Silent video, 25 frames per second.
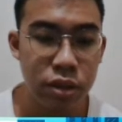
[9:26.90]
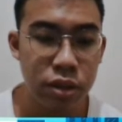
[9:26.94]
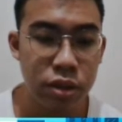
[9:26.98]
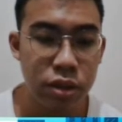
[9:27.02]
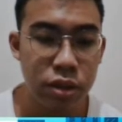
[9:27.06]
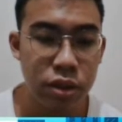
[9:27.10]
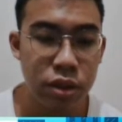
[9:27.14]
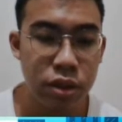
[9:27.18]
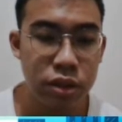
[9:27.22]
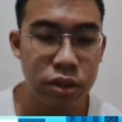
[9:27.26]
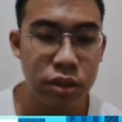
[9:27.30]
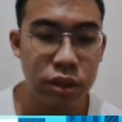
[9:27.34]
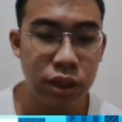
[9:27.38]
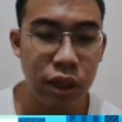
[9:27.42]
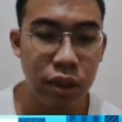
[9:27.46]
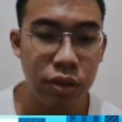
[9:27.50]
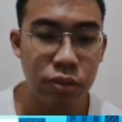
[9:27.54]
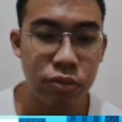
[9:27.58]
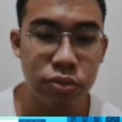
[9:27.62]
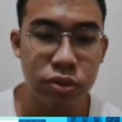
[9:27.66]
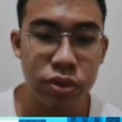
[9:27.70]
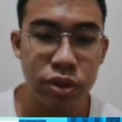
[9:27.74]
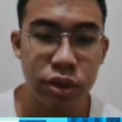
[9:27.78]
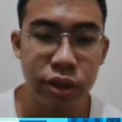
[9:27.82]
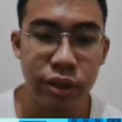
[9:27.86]

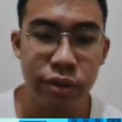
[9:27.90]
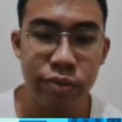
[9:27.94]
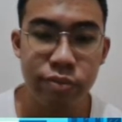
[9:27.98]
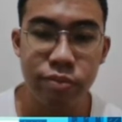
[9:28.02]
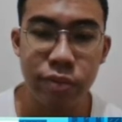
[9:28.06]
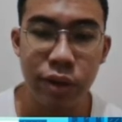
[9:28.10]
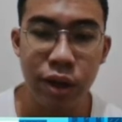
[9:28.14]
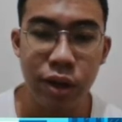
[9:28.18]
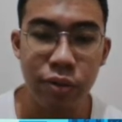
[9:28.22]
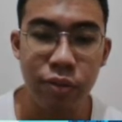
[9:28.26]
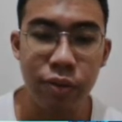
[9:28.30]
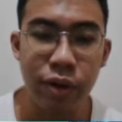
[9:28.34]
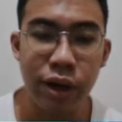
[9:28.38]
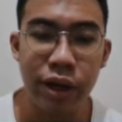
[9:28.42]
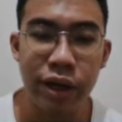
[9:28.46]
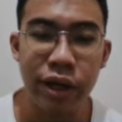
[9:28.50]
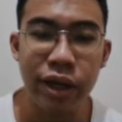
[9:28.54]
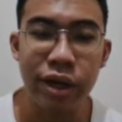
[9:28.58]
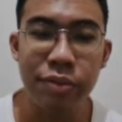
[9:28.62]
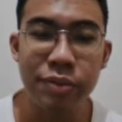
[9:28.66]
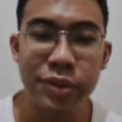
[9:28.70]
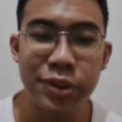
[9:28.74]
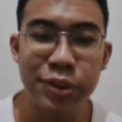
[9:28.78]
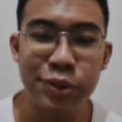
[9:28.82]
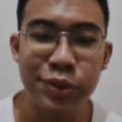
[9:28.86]
105 wah ini
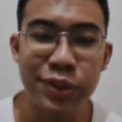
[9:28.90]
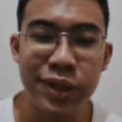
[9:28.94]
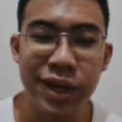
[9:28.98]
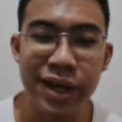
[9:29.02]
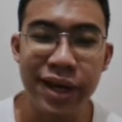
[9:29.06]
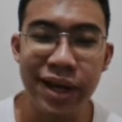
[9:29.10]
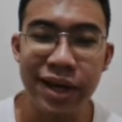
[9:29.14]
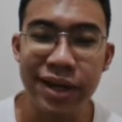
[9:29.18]
lebih susah ya